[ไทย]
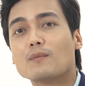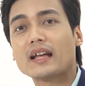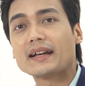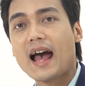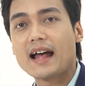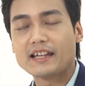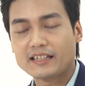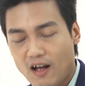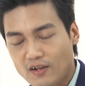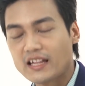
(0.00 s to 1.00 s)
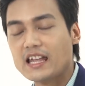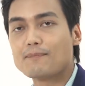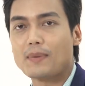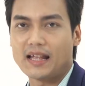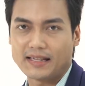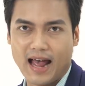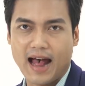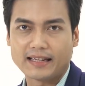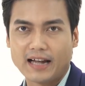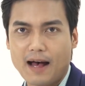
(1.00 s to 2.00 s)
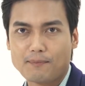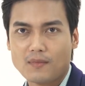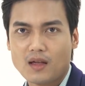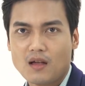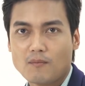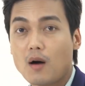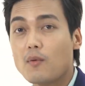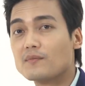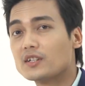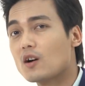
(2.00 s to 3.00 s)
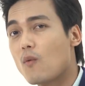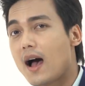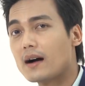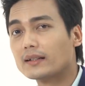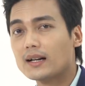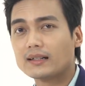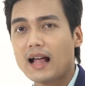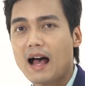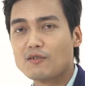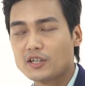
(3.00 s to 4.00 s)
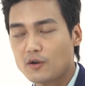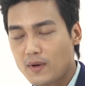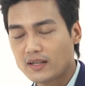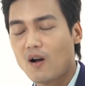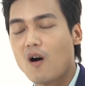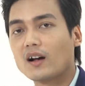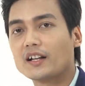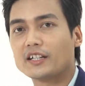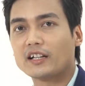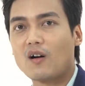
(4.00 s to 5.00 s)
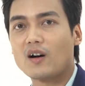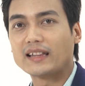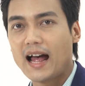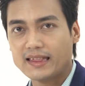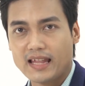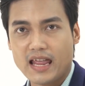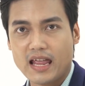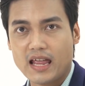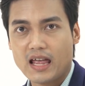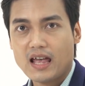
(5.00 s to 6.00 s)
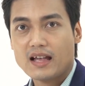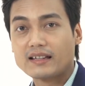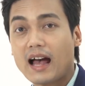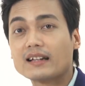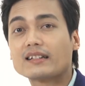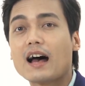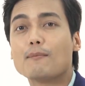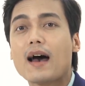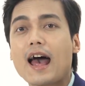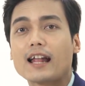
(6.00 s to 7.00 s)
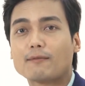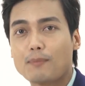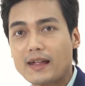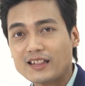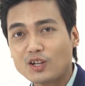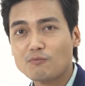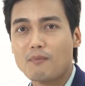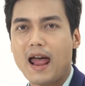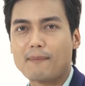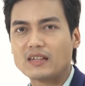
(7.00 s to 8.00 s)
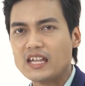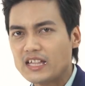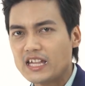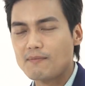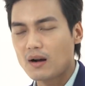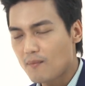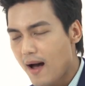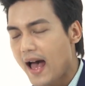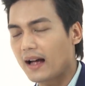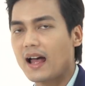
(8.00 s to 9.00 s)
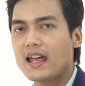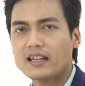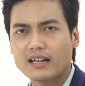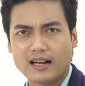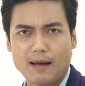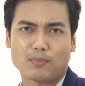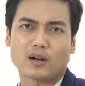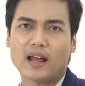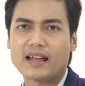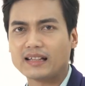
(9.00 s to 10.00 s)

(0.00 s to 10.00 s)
ชมรายการในตอนนี้เป็นอันขาดนะครับ เพราะผมเชื่อว่าเรื่องราวชีวิตของเกษตรกรท่านนี้ จะสามารถเป็นต้นแบบที่ดีมากๆให้กับใคร